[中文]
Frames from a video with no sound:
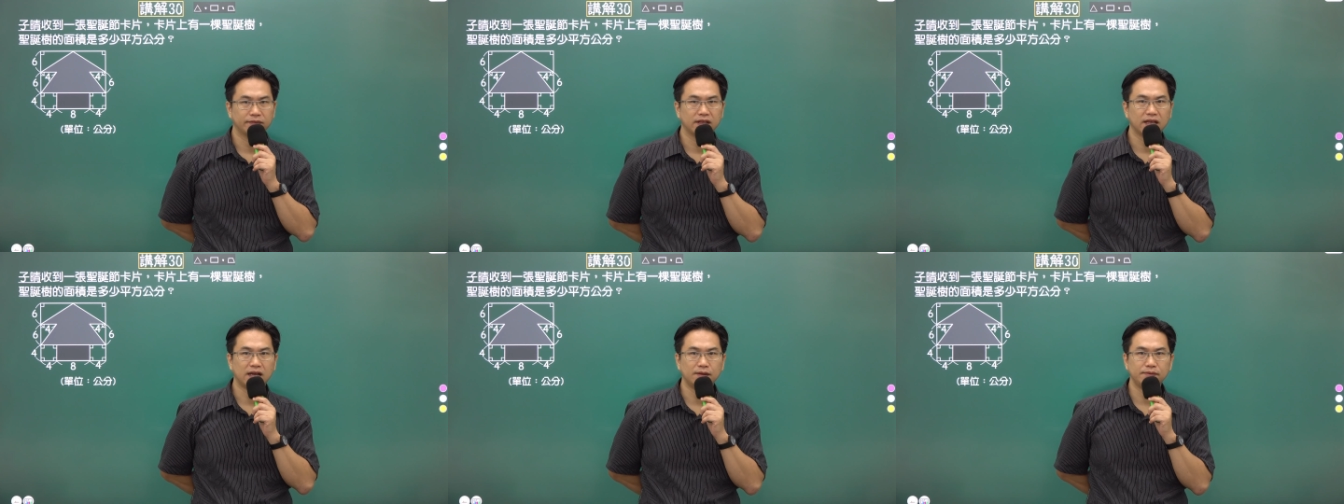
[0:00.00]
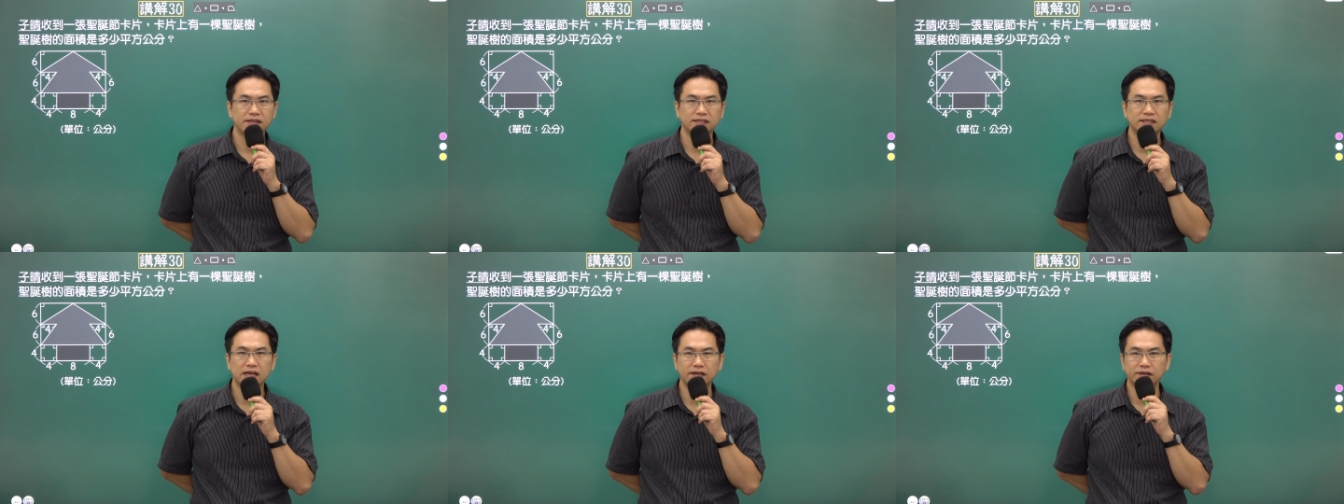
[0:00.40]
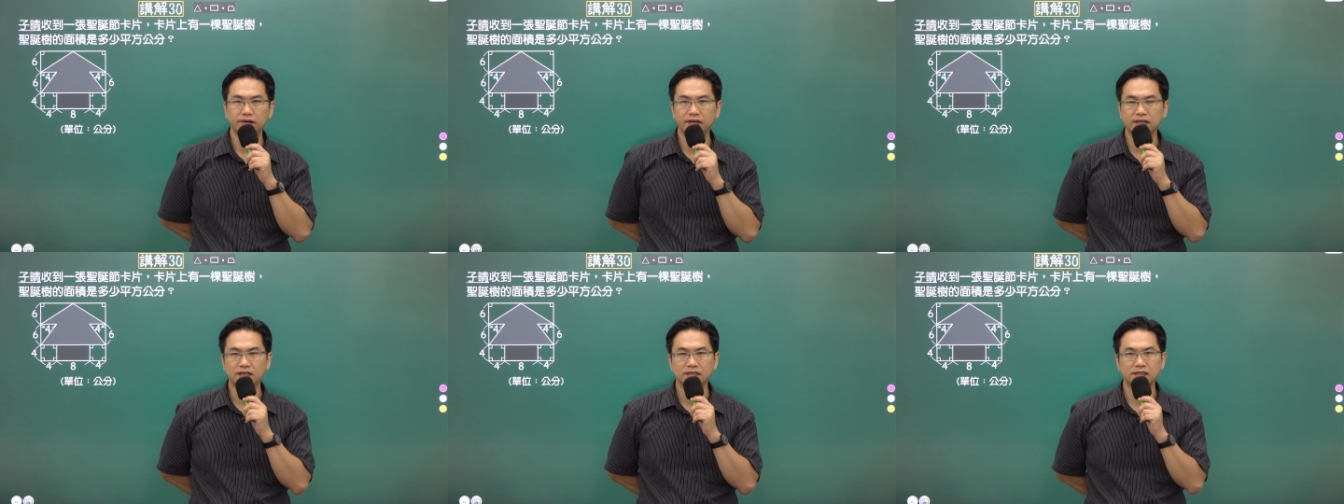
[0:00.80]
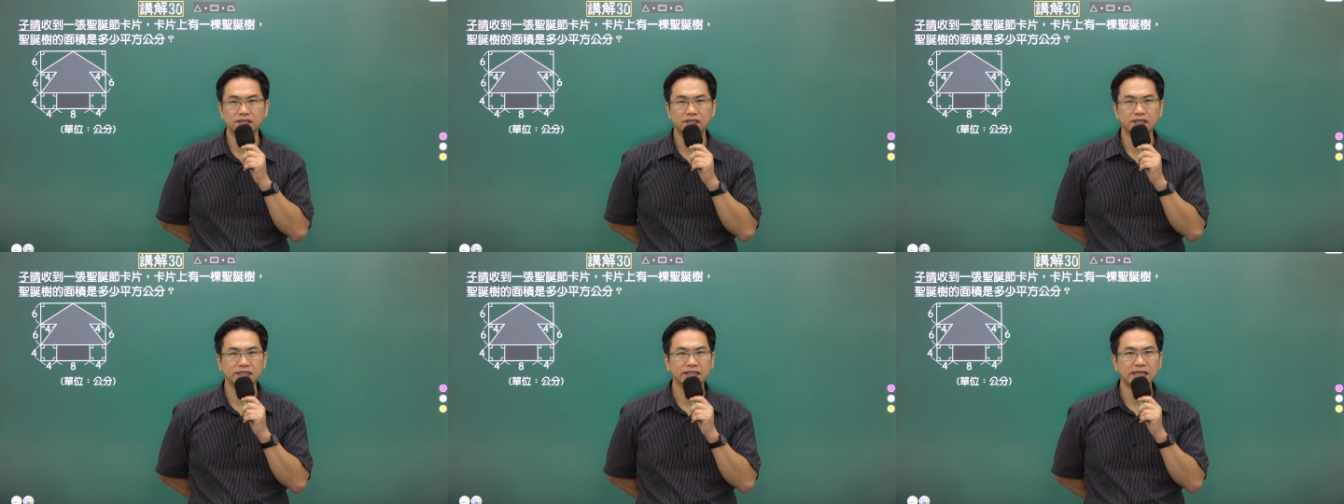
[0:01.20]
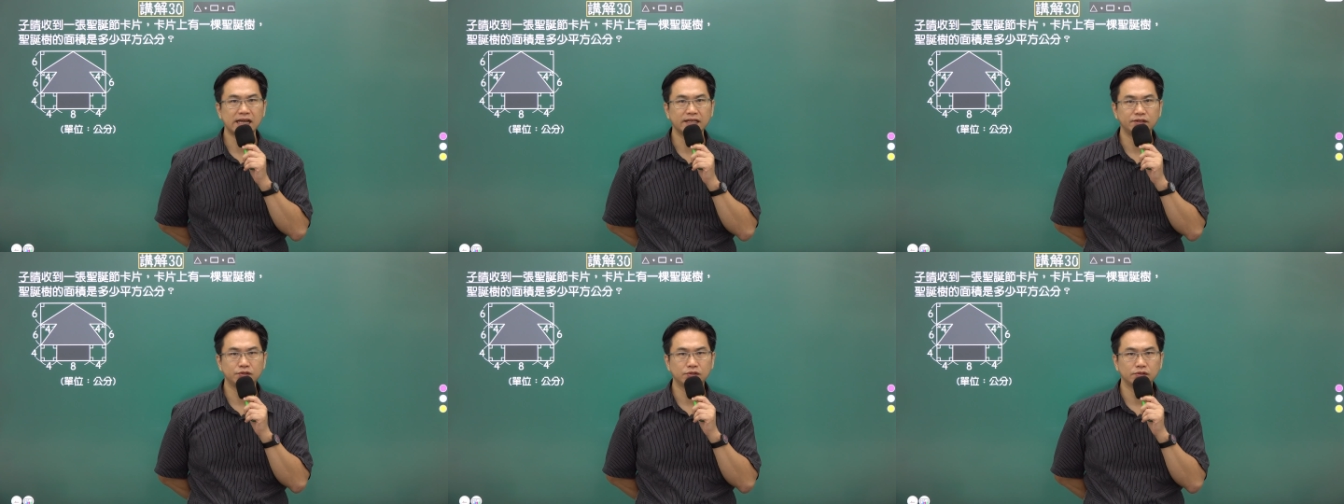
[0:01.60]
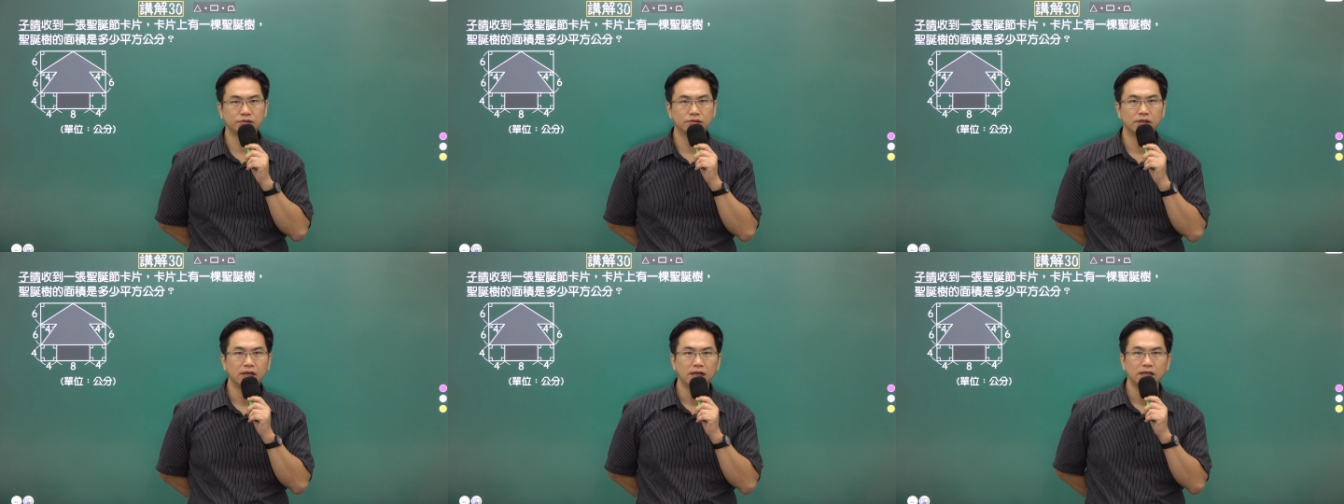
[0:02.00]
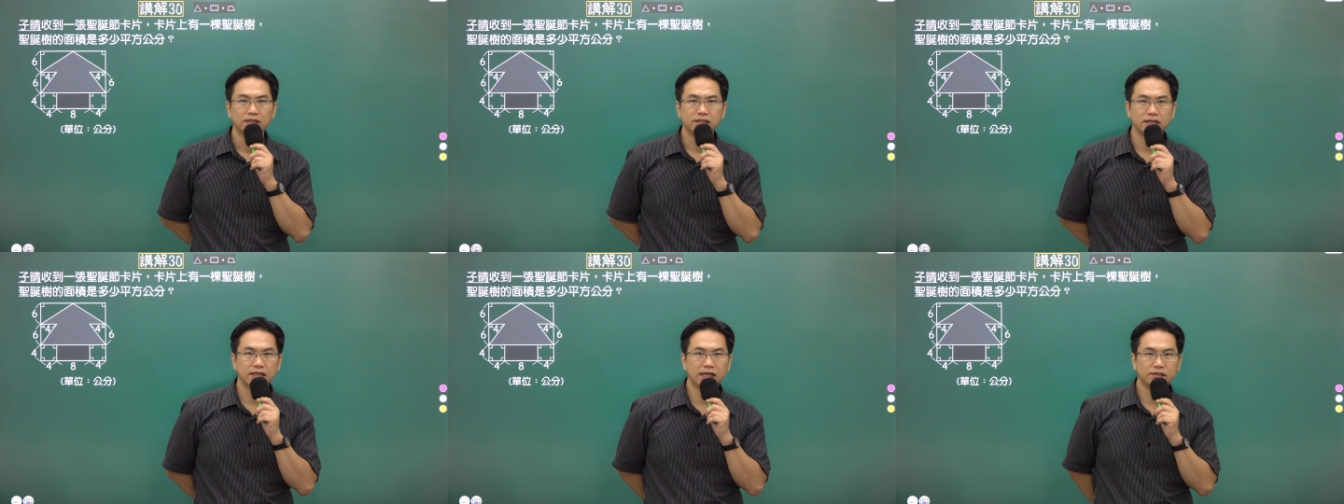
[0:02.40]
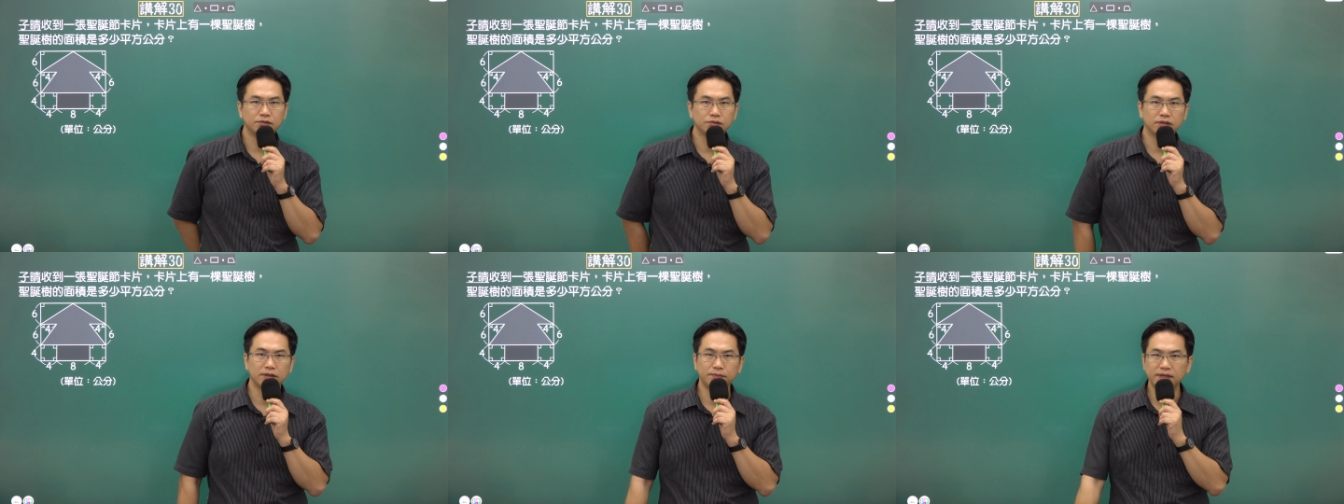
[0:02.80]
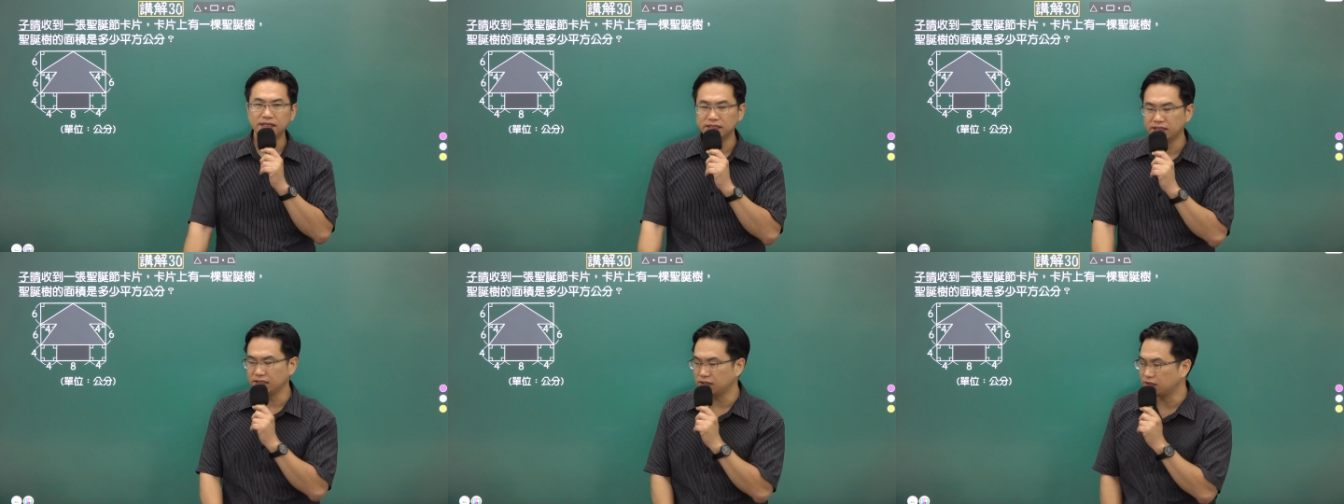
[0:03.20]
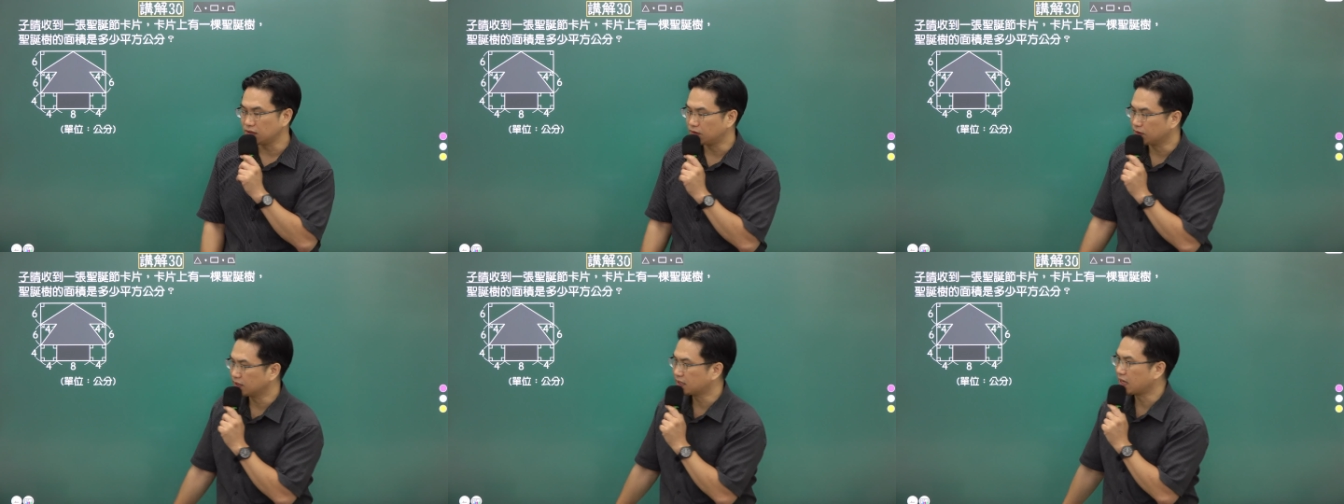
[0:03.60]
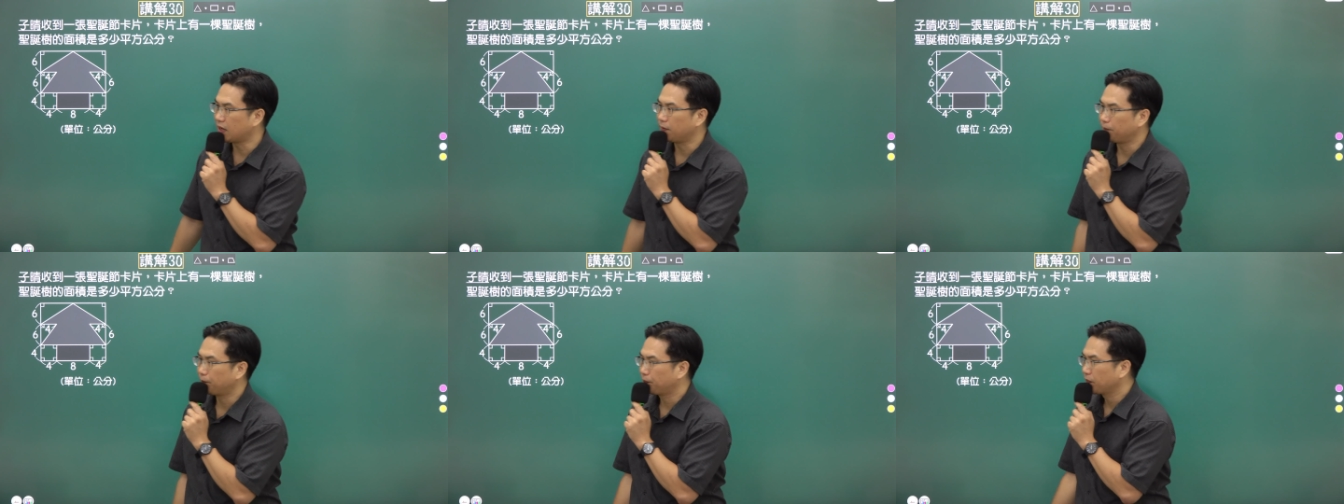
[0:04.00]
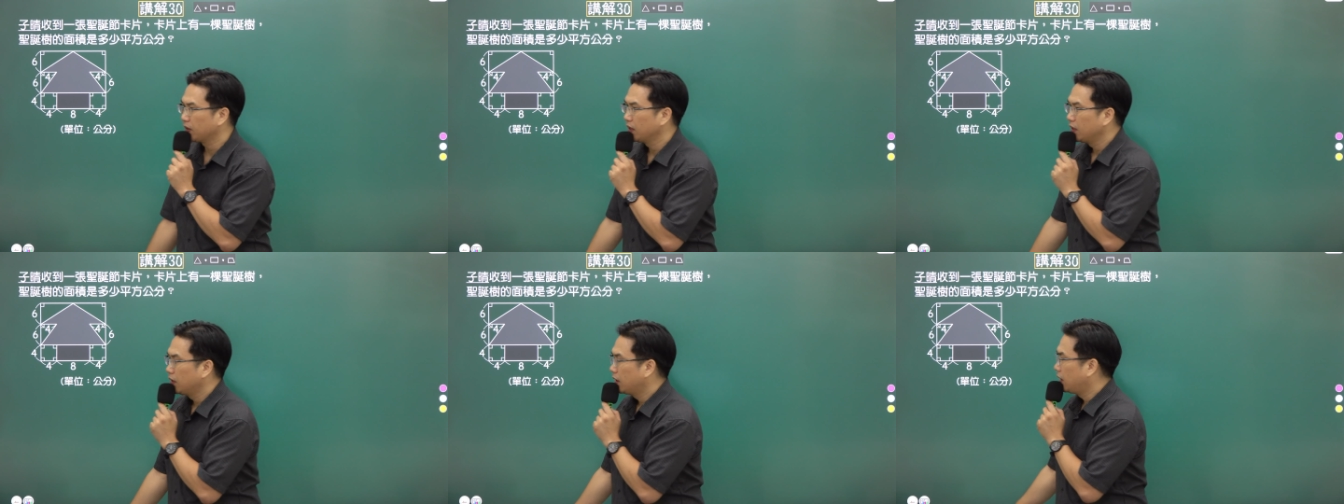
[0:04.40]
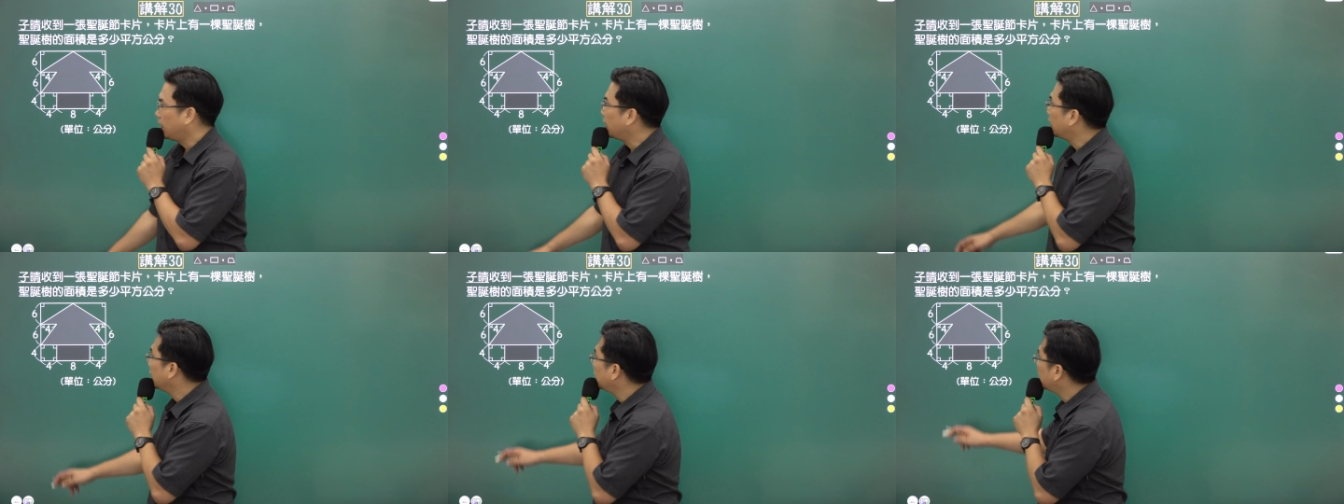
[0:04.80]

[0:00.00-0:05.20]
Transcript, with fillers: 卡片上有一棵圣诞树，圣诞树的面积是多少？好，